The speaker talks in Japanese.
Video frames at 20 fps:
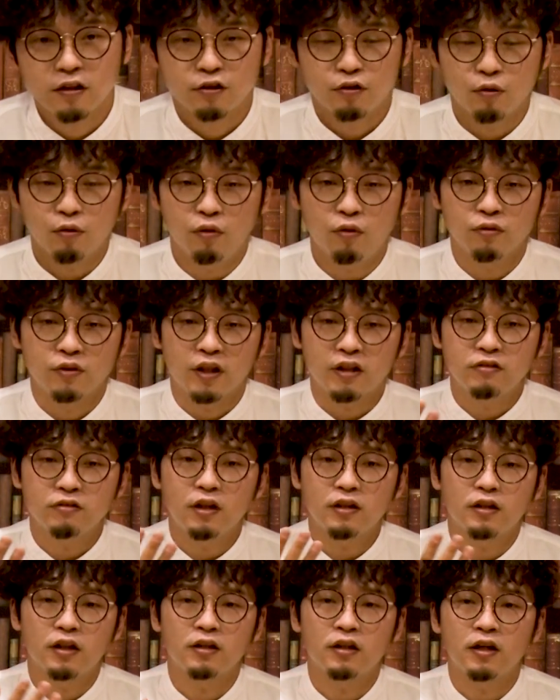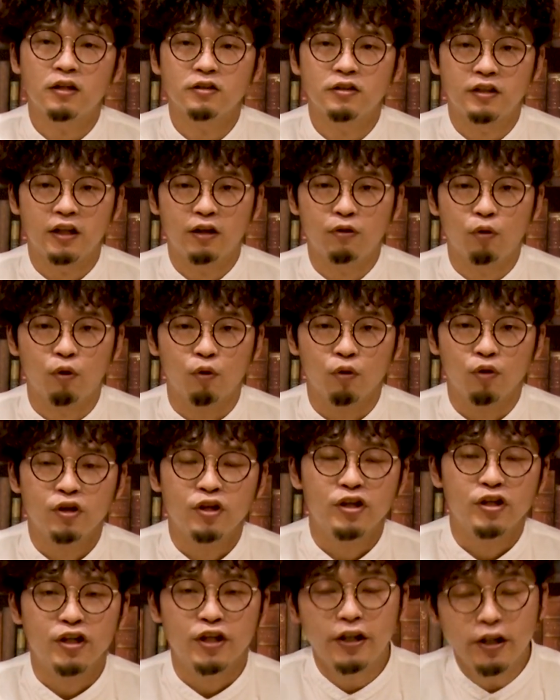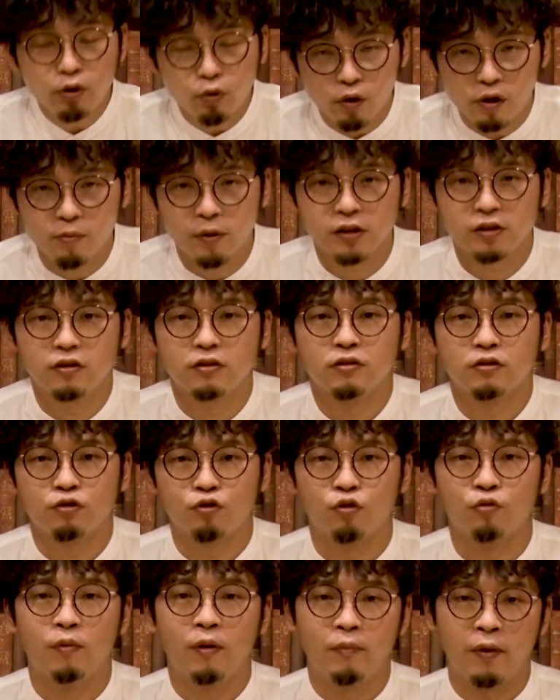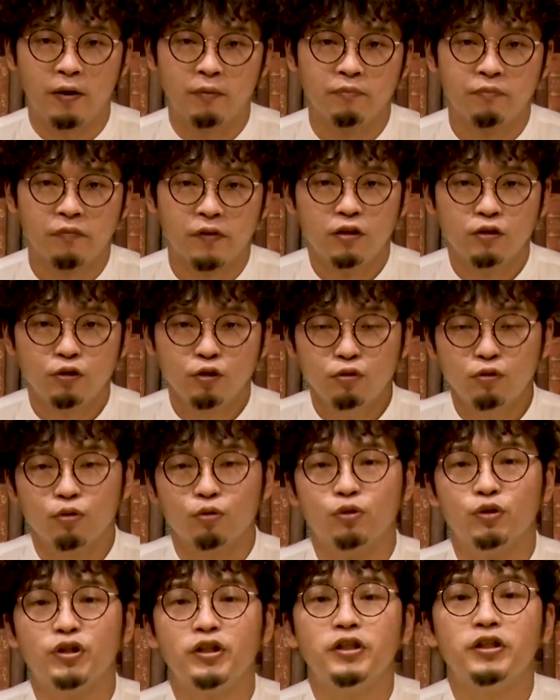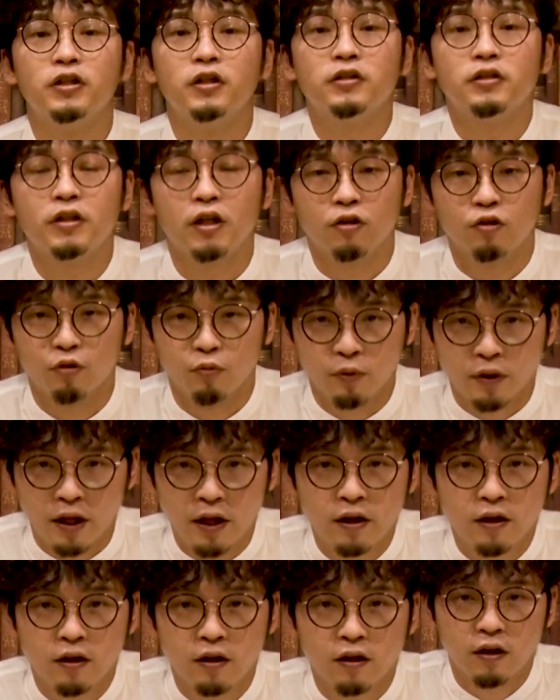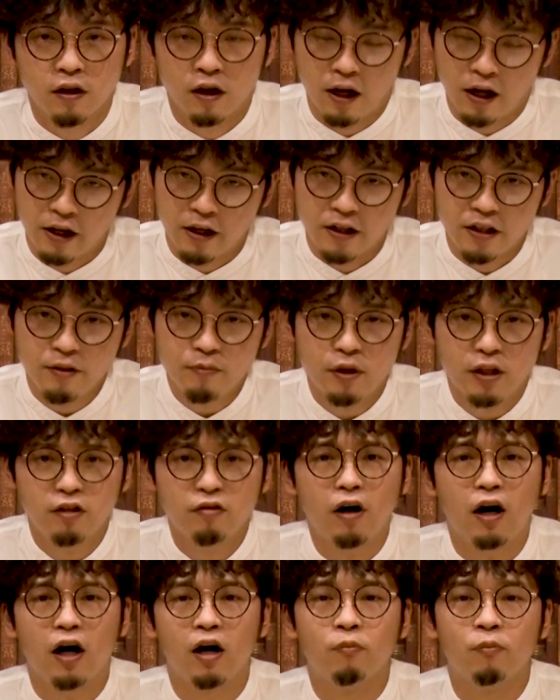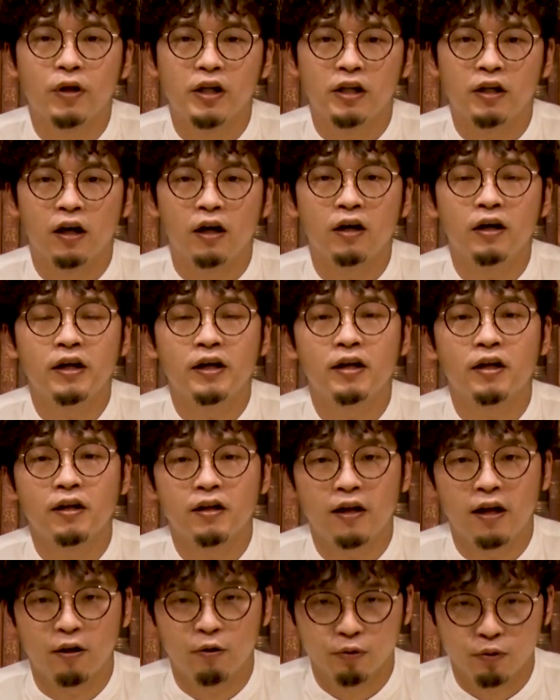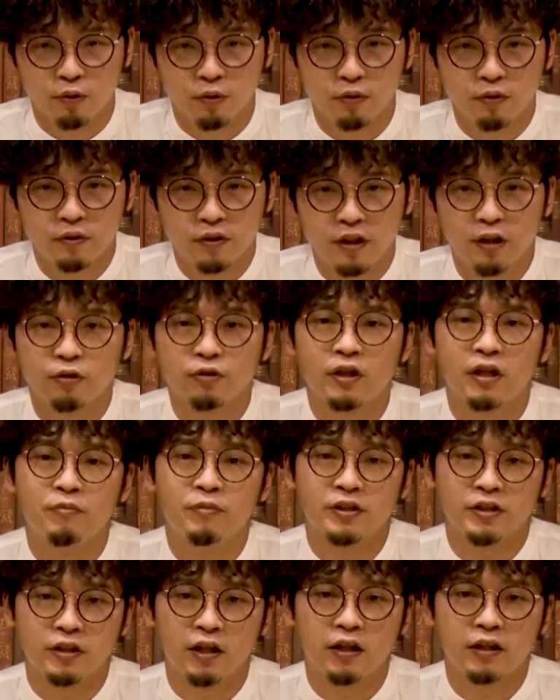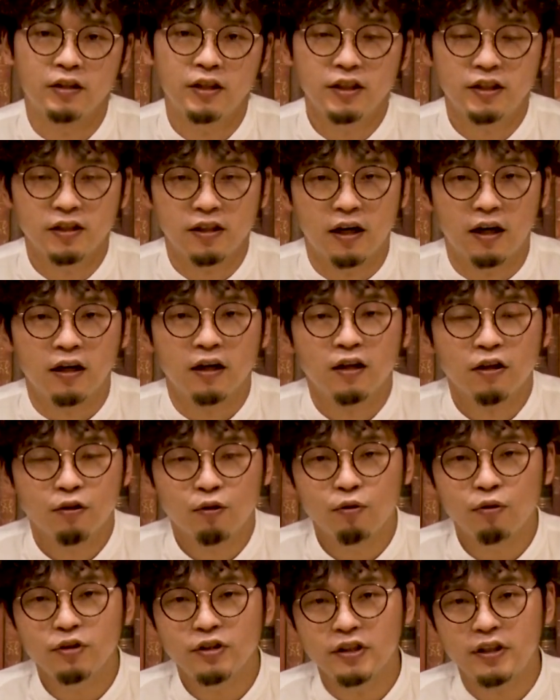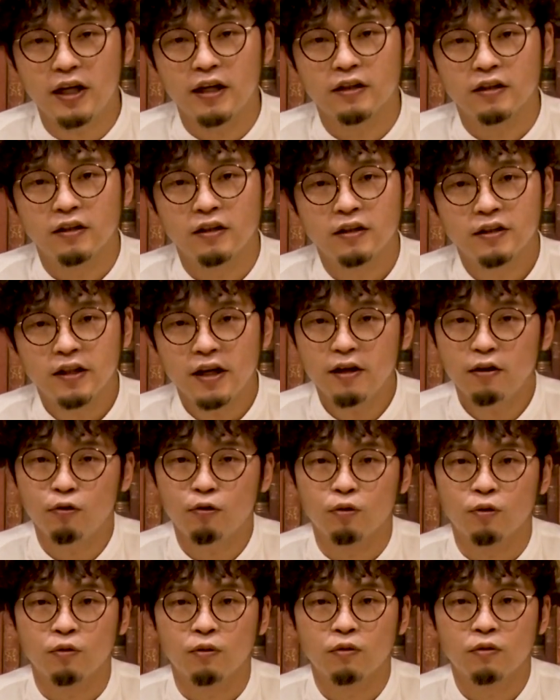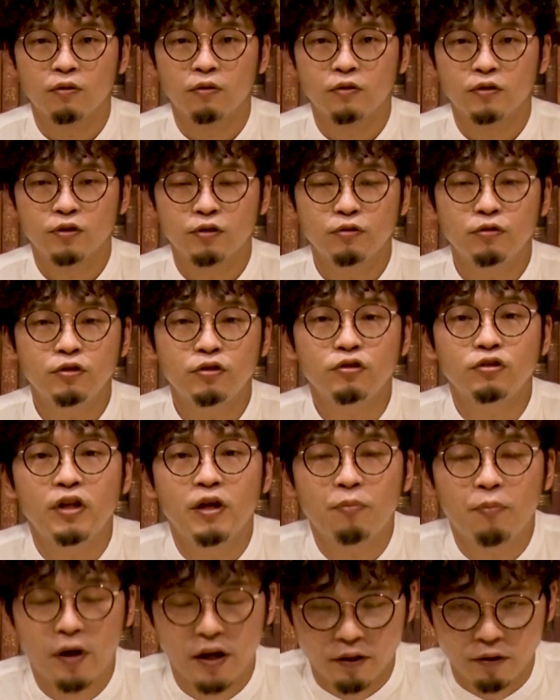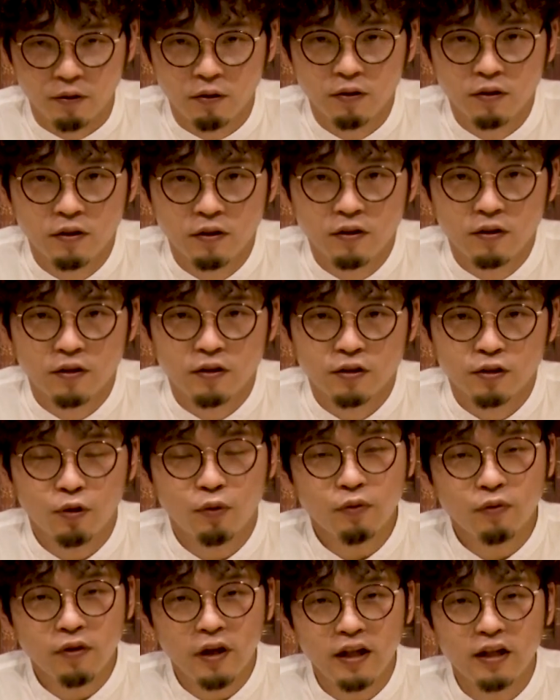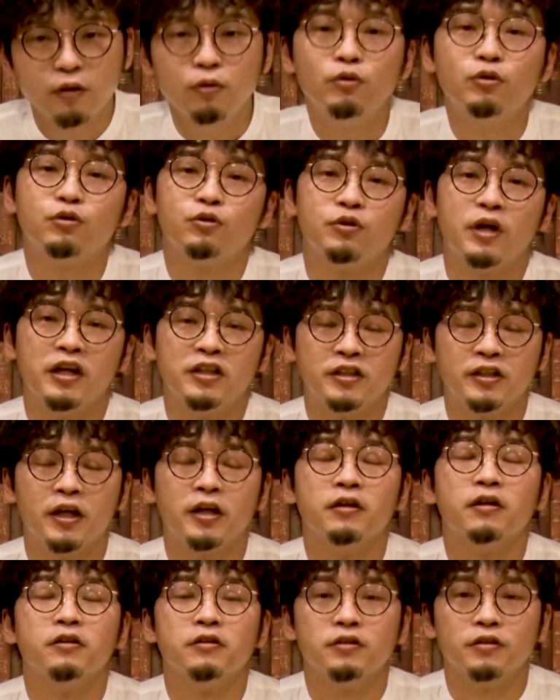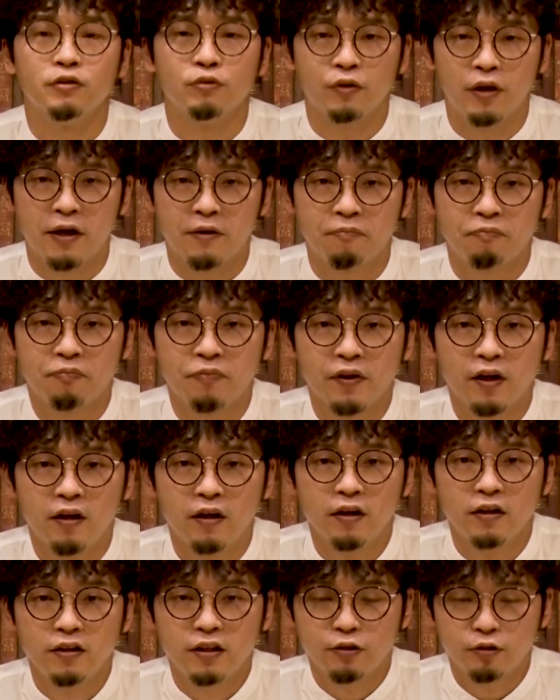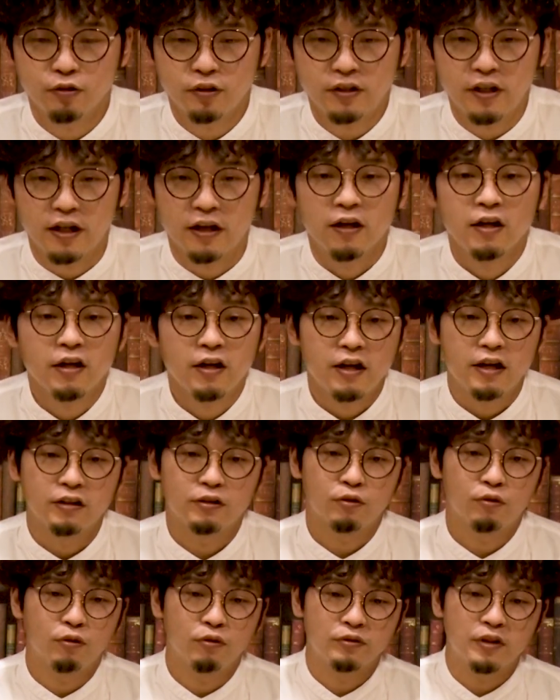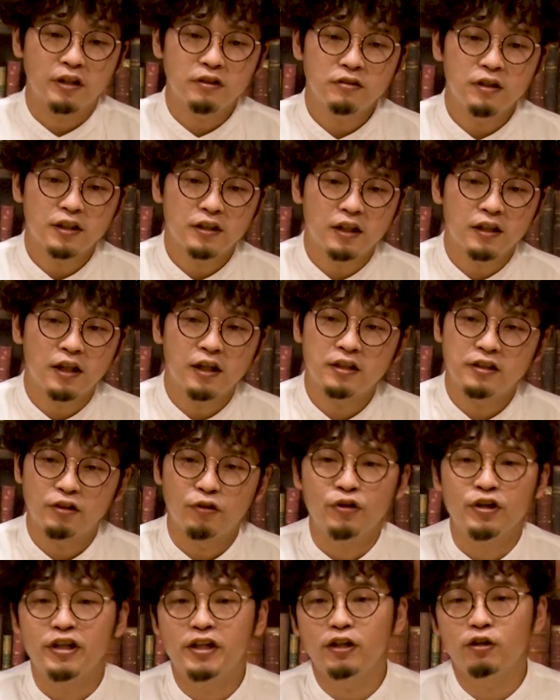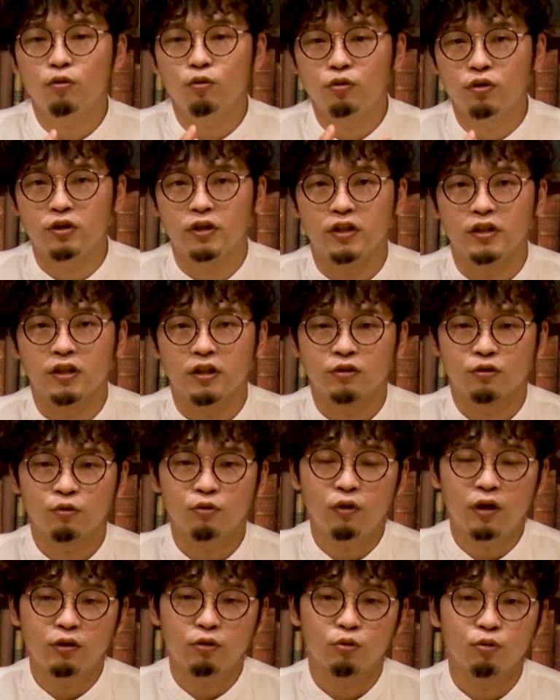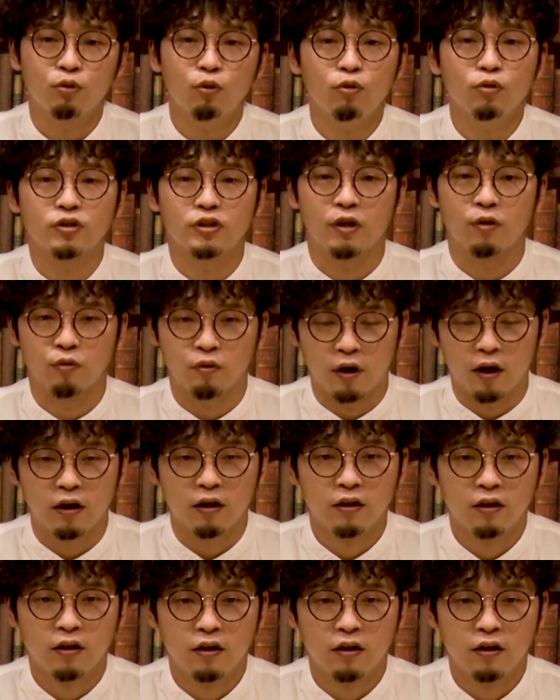その亡くなった男性を引き取ります、そのまま。ちょっと不思議ですけれどもね、はい、今ではあんまり考えられないことでございますが、ですがこの事件結構数十年前のそんなに古くない事件なんですよね。でそしてその亡くなった男性を引き取って、じゃあその後どうしたのか、